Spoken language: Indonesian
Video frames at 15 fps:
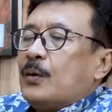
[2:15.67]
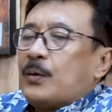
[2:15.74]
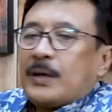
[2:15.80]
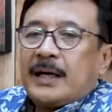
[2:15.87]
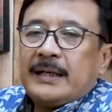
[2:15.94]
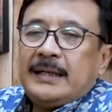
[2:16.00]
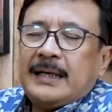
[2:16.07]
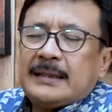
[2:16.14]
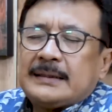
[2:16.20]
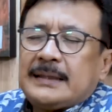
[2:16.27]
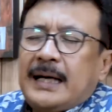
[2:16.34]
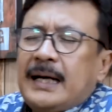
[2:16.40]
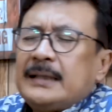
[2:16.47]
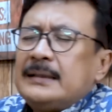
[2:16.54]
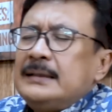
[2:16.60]
orang yang
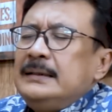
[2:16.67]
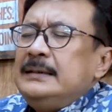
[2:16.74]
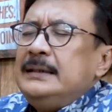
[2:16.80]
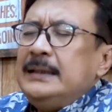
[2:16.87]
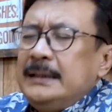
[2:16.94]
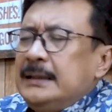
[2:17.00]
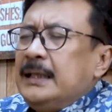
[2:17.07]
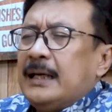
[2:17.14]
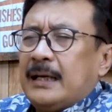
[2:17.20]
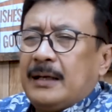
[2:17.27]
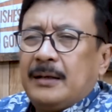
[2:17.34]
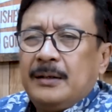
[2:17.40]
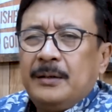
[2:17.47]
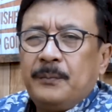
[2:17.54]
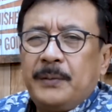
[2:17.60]
sangat nyinyir
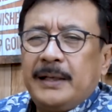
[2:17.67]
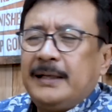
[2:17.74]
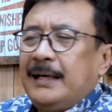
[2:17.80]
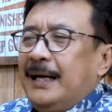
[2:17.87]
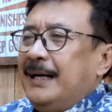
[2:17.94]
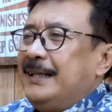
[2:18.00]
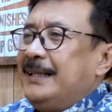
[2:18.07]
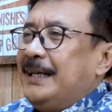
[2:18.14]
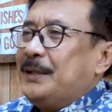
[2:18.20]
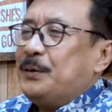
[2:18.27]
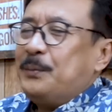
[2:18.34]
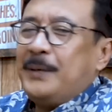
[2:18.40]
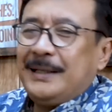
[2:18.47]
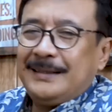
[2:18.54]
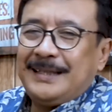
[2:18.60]
padahal dia
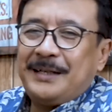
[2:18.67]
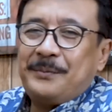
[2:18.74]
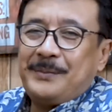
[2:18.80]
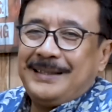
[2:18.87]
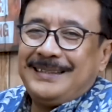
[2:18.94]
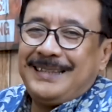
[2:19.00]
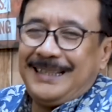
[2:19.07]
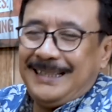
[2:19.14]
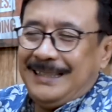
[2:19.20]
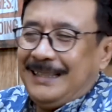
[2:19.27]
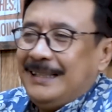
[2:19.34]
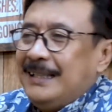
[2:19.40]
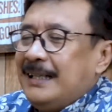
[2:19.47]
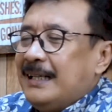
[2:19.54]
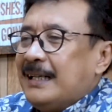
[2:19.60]
itu mantan menteri
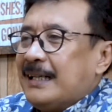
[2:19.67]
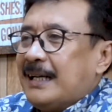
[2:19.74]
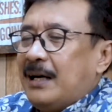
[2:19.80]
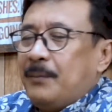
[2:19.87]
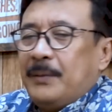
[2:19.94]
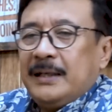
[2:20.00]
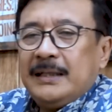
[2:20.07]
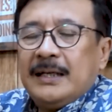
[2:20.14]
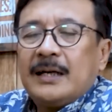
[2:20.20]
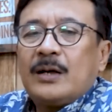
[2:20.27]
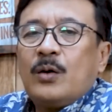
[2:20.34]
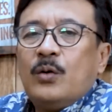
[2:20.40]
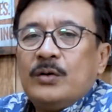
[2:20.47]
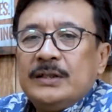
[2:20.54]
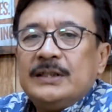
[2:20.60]
namanya
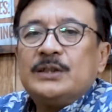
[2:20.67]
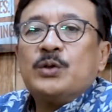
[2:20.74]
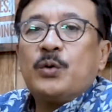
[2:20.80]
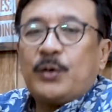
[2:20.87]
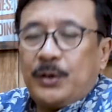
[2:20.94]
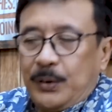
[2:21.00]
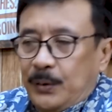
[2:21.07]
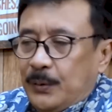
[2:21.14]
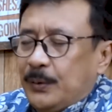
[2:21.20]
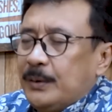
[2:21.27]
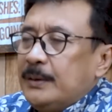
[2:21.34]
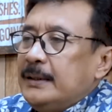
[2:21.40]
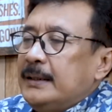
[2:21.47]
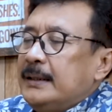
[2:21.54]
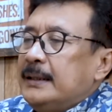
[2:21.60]
Roy Suryo.
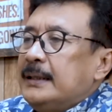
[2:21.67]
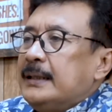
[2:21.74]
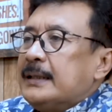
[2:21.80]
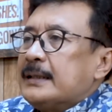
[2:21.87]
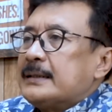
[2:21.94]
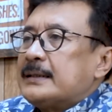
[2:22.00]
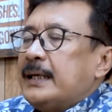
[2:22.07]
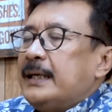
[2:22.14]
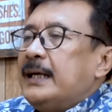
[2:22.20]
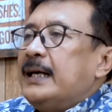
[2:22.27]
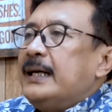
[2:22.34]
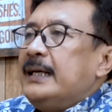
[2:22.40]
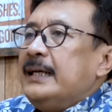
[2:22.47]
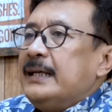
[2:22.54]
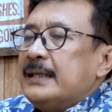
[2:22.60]

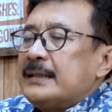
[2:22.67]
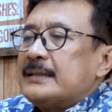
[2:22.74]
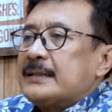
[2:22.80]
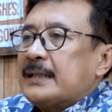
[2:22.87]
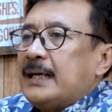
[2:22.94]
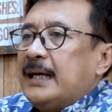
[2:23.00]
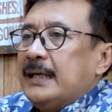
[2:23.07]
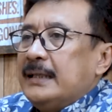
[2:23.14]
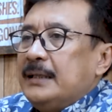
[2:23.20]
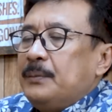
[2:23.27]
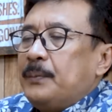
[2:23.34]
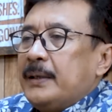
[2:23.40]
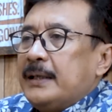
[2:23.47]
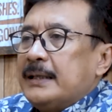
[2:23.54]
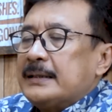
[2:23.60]
Saya ingat
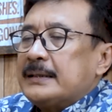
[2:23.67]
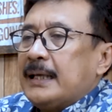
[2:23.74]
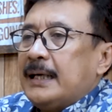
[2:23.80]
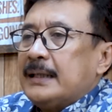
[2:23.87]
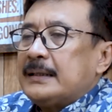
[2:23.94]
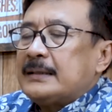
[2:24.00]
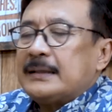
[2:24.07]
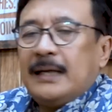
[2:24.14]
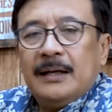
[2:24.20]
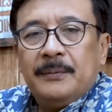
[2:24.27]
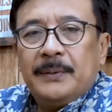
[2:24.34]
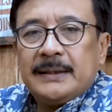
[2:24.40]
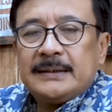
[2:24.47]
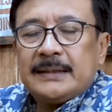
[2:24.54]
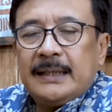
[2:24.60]
sekali pada saat
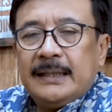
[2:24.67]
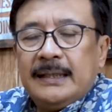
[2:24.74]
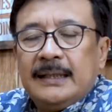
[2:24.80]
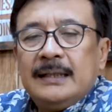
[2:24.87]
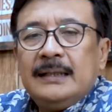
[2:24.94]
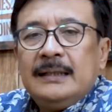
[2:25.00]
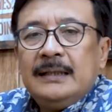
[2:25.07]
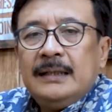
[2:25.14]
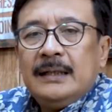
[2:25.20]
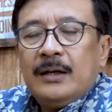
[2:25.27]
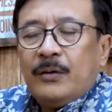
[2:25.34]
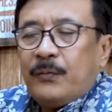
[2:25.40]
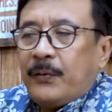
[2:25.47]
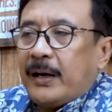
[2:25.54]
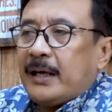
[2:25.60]
sahabat saya
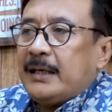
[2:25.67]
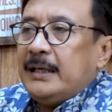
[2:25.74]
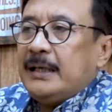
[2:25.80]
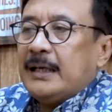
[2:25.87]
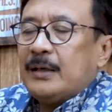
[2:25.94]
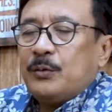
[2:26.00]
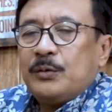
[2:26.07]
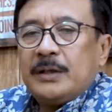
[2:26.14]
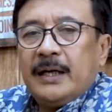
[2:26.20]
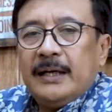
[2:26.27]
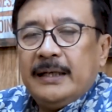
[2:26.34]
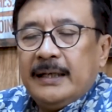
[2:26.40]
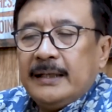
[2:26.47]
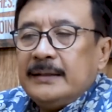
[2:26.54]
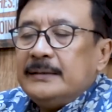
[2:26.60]
Ferdinand
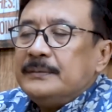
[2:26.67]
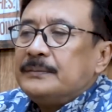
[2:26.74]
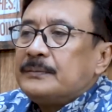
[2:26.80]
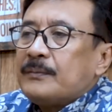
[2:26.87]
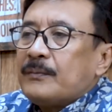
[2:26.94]
Hutahian